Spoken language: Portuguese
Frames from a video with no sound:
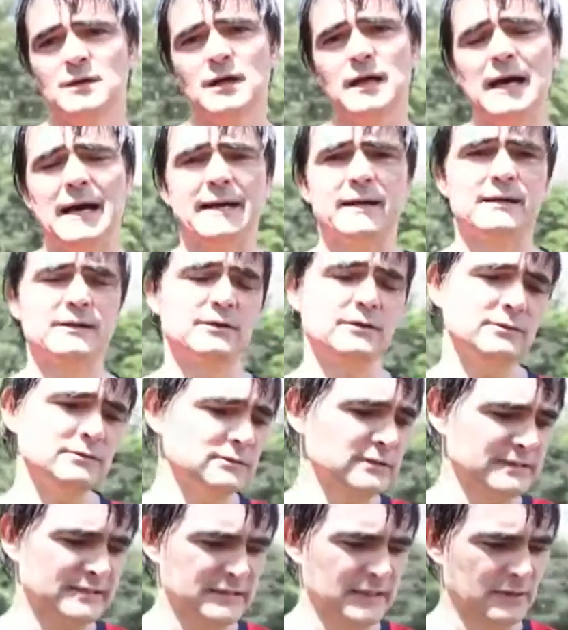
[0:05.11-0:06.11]
Cara,
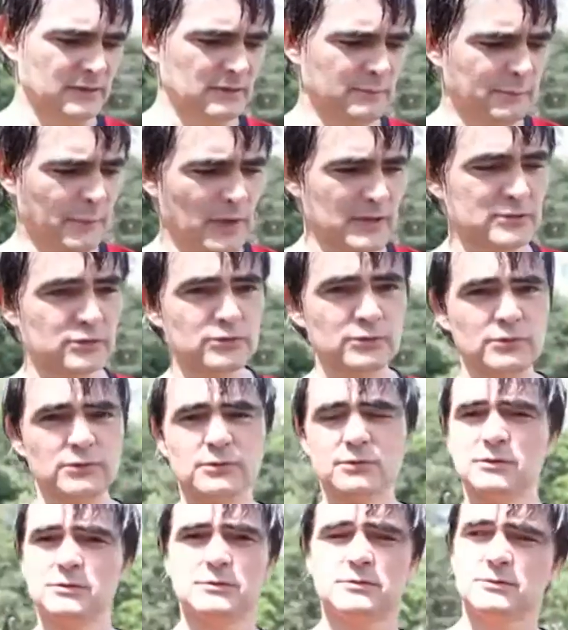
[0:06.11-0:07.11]
eu assim, eu não posso
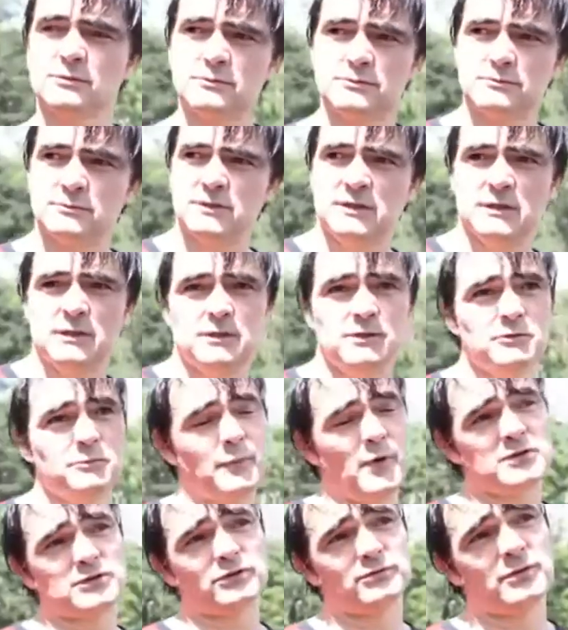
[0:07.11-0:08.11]
não
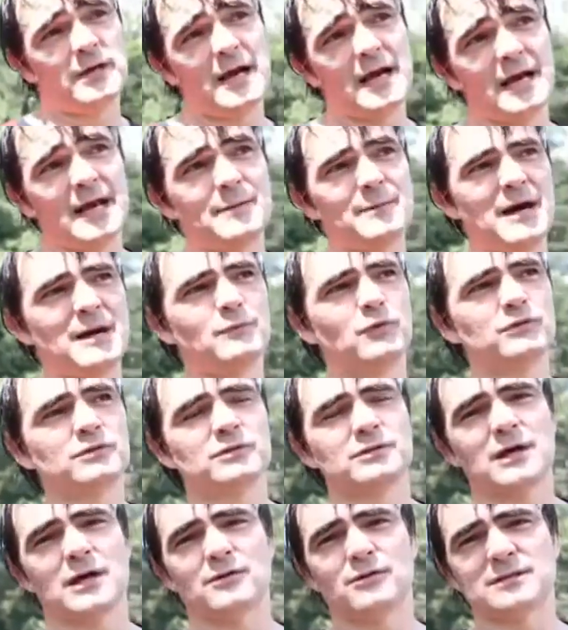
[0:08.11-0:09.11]
posso reclamar
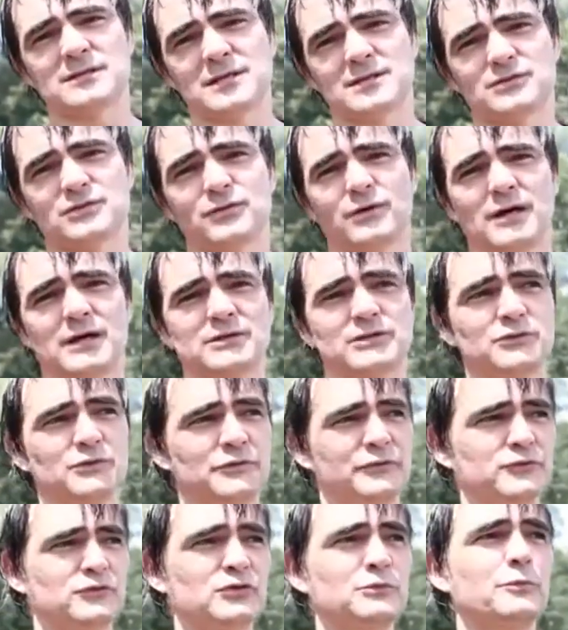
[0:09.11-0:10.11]
muito da nossa sorte no
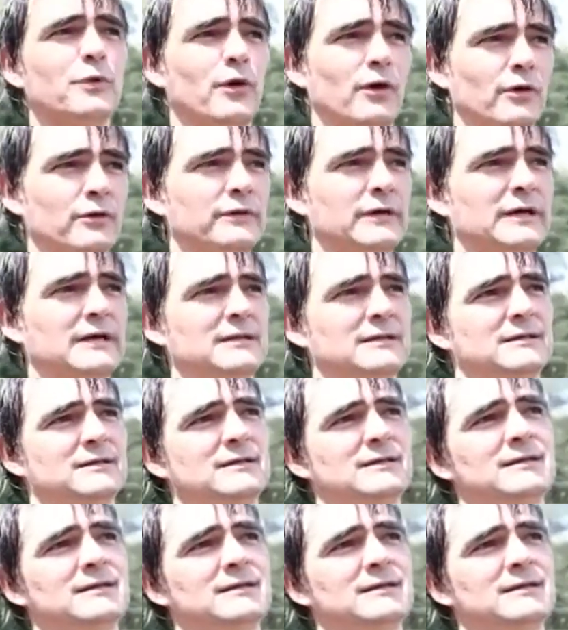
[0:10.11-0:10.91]
futebol, né?